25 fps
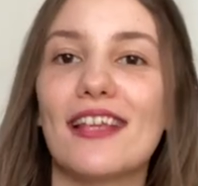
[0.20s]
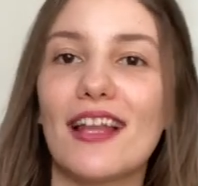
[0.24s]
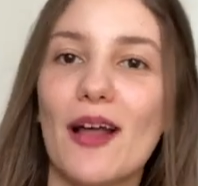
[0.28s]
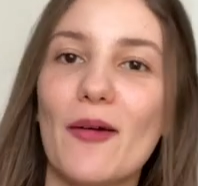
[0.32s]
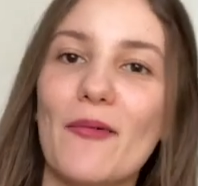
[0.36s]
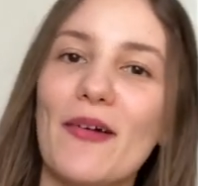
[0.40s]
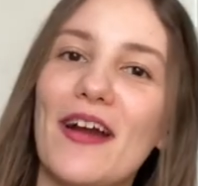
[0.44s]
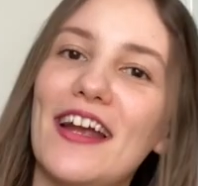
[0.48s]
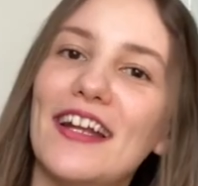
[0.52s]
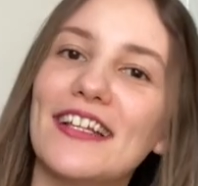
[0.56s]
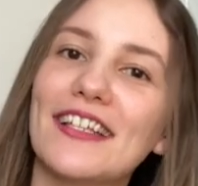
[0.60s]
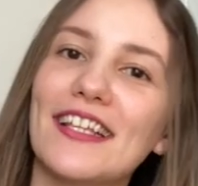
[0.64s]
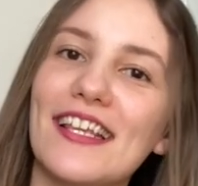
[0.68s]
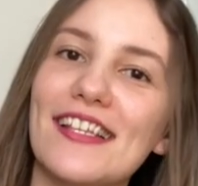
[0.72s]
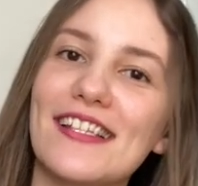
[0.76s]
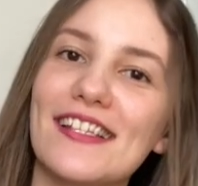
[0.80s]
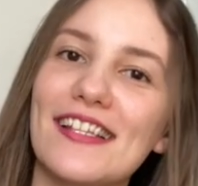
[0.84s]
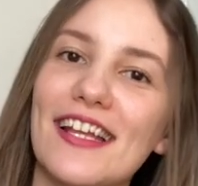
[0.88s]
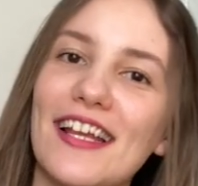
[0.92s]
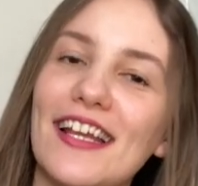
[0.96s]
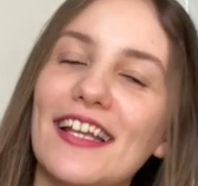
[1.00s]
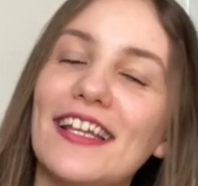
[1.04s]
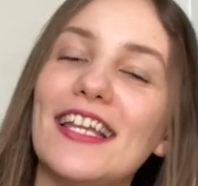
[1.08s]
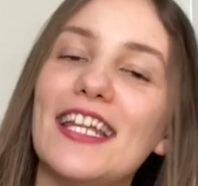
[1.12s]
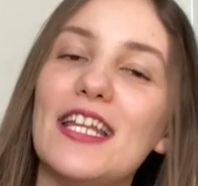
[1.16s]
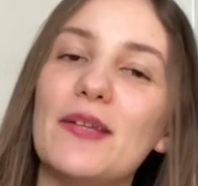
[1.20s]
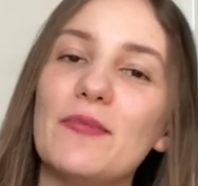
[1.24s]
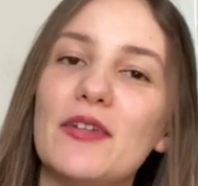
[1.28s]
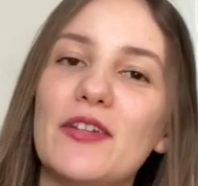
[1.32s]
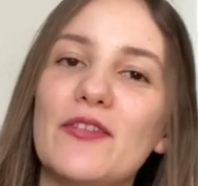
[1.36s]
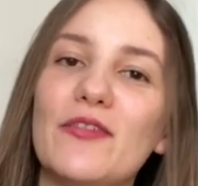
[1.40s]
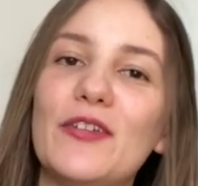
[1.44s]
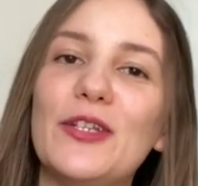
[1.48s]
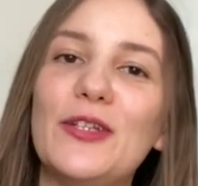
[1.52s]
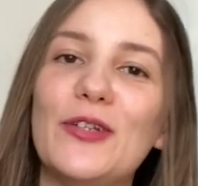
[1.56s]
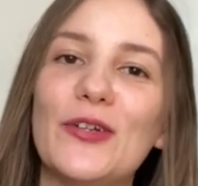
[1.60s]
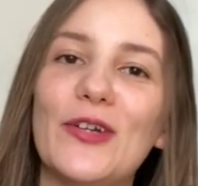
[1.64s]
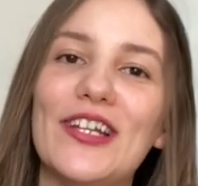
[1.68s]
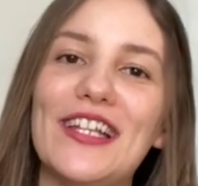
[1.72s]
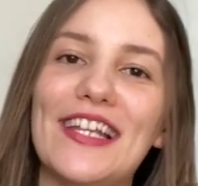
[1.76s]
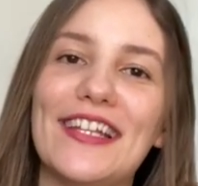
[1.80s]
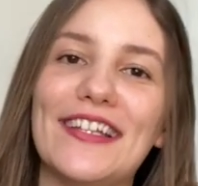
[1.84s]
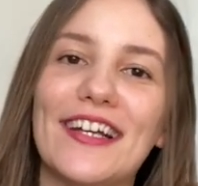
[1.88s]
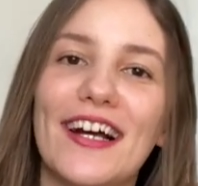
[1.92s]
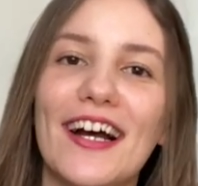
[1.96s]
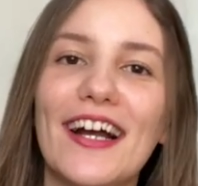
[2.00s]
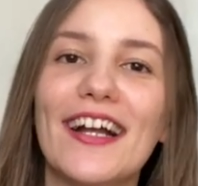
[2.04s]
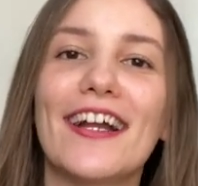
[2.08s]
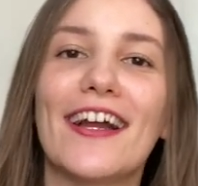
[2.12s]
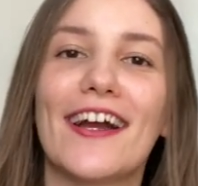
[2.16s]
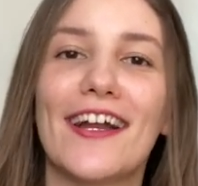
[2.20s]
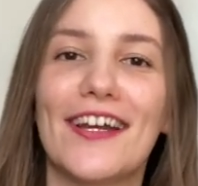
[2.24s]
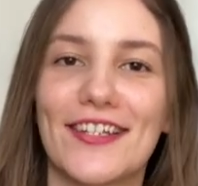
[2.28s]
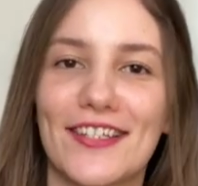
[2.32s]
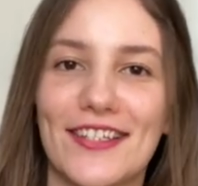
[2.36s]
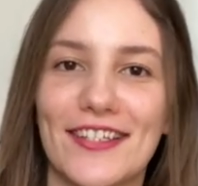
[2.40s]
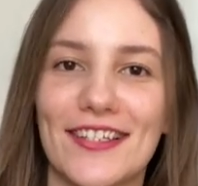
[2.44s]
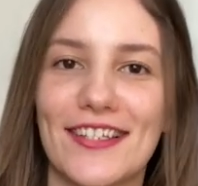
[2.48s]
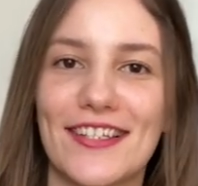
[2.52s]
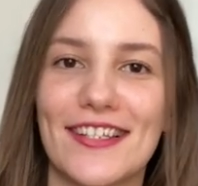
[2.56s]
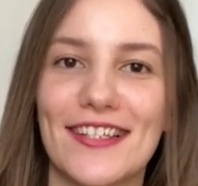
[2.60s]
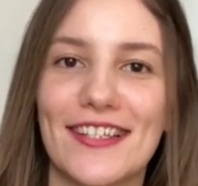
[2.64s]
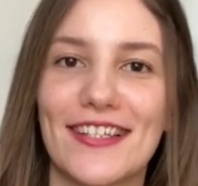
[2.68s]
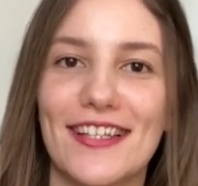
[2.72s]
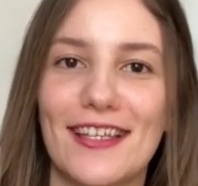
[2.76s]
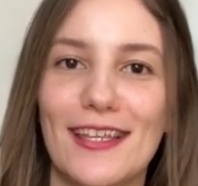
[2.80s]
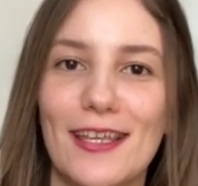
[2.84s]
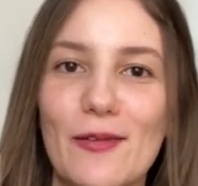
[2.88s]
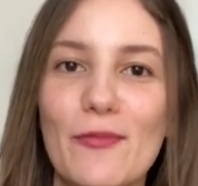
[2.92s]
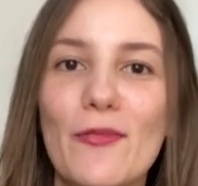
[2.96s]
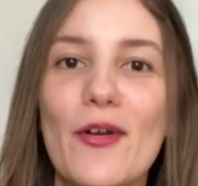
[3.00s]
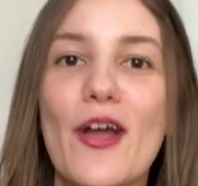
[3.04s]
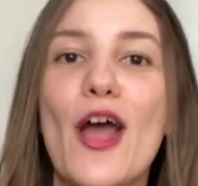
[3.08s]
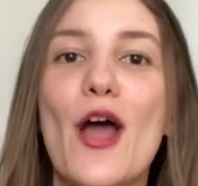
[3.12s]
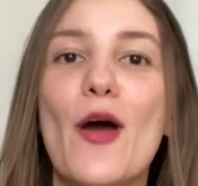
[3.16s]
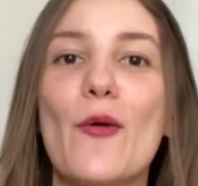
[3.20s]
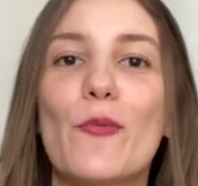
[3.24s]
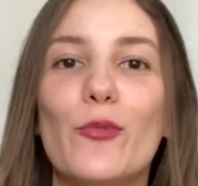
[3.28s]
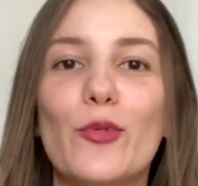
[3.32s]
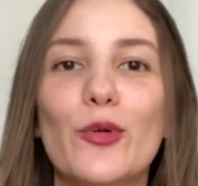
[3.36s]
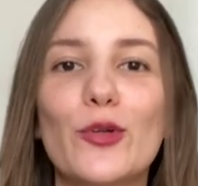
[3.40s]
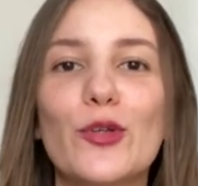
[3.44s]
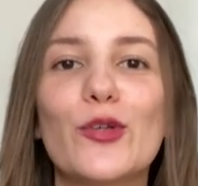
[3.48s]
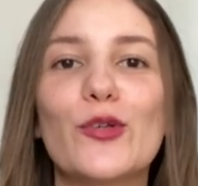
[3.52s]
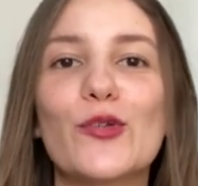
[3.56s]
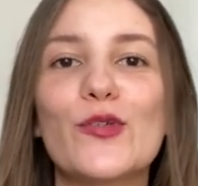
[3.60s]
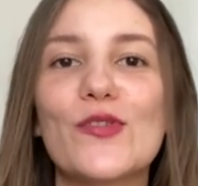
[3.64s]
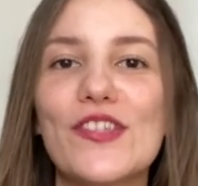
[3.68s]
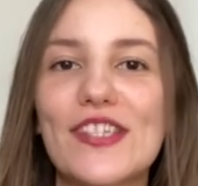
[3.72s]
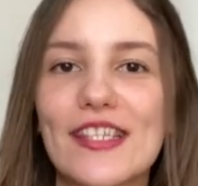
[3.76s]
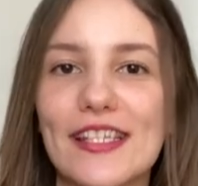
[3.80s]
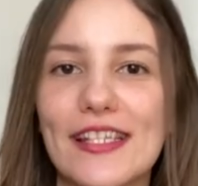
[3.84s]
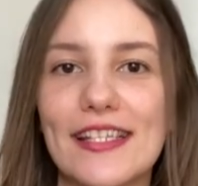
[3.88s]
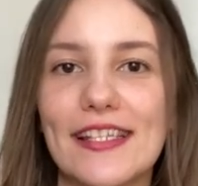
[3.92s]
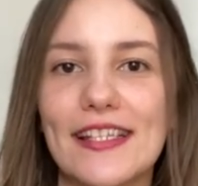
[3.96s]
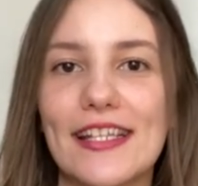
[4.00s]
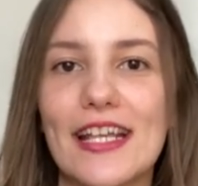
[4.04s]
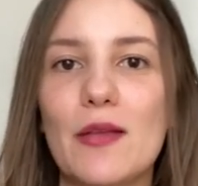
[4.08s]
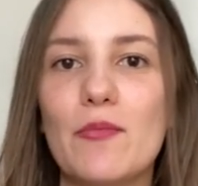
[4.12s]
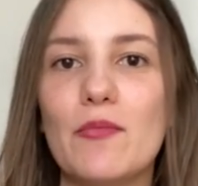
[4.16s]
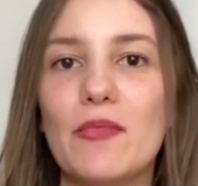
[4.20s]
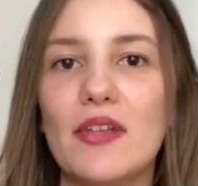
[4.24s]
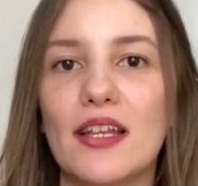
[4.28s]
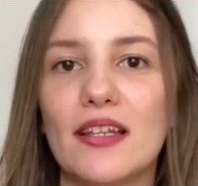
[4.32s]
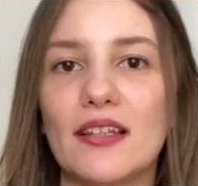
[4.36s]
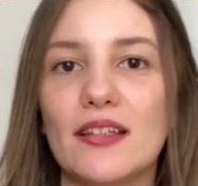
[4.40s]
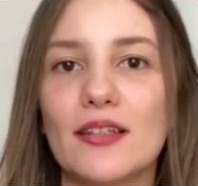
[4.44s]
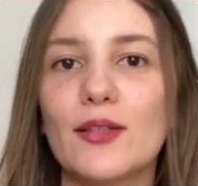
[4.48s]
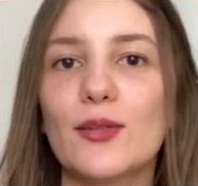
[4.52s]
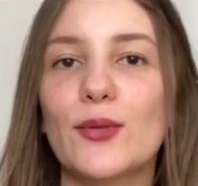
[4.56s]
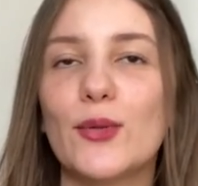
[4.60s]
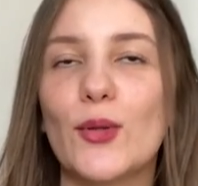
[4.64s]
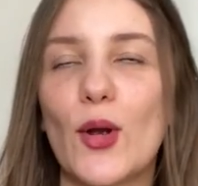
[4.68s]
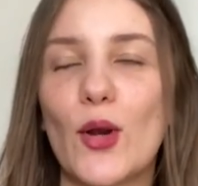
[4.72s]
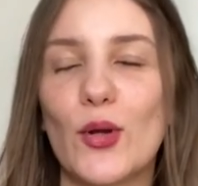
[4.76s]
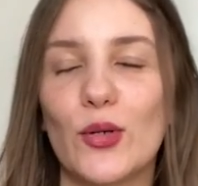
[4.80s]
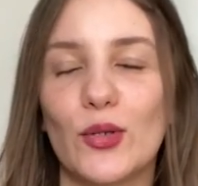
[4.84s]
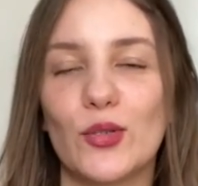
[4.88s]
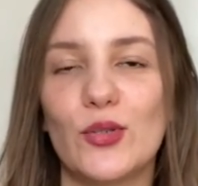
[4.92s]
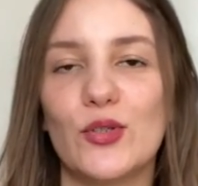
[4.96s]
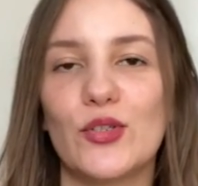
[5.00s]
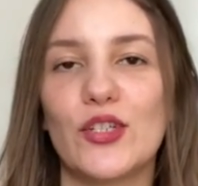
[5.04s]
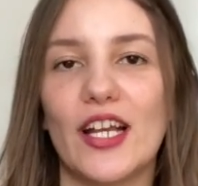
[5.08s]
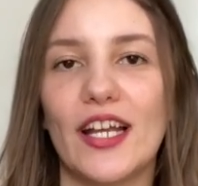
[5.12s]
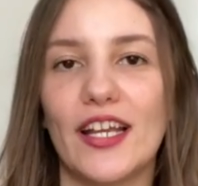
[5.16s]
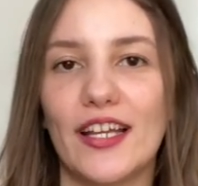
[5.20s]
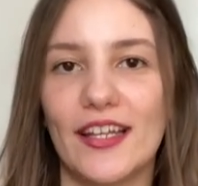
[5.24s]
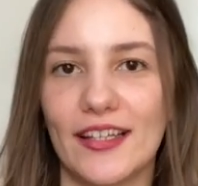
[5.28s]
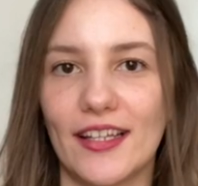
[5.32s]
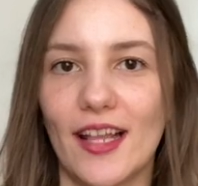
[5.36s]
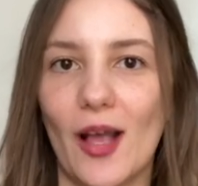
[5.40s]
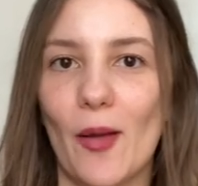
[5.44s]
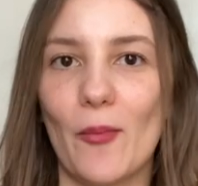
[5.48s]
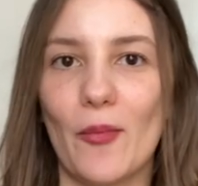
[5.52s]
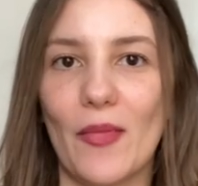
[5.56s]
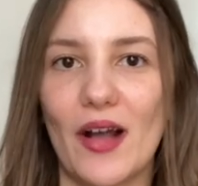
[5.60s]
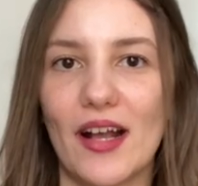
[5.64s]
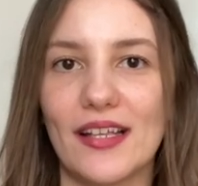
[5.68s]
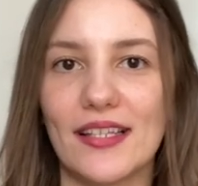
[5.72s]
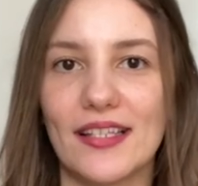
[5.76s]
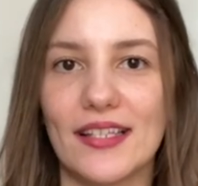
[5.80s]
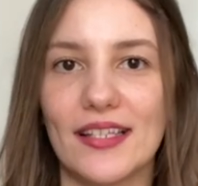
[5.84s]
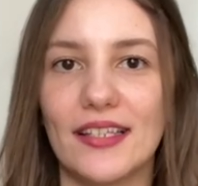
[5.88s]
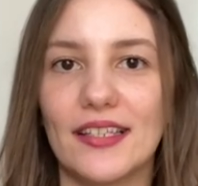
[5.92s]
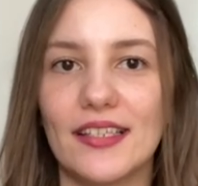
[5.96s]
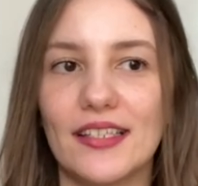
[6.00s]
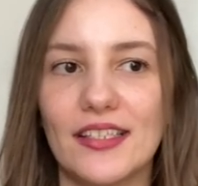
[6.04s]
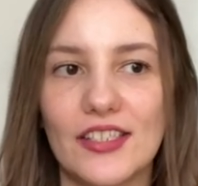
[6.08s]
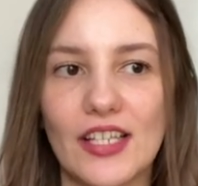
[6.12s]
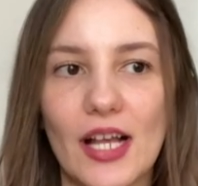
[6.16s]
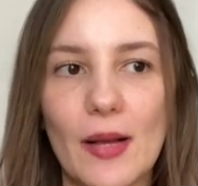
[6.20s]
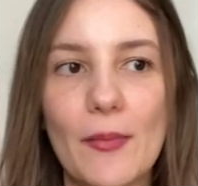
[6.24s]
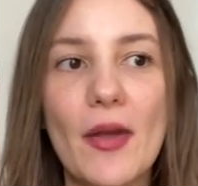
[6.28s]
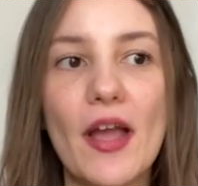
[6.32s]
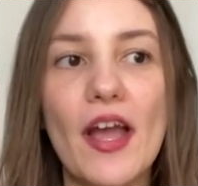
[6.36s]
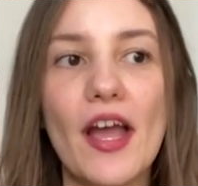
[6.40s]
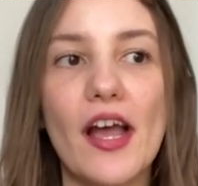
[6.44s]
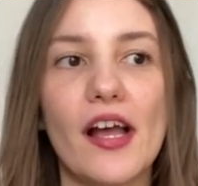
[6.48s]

Selam herkese. Yeni bir video ile daha karşınızdayım. Bugün size Milan'ın dördüncü ayından bahsedeceğim.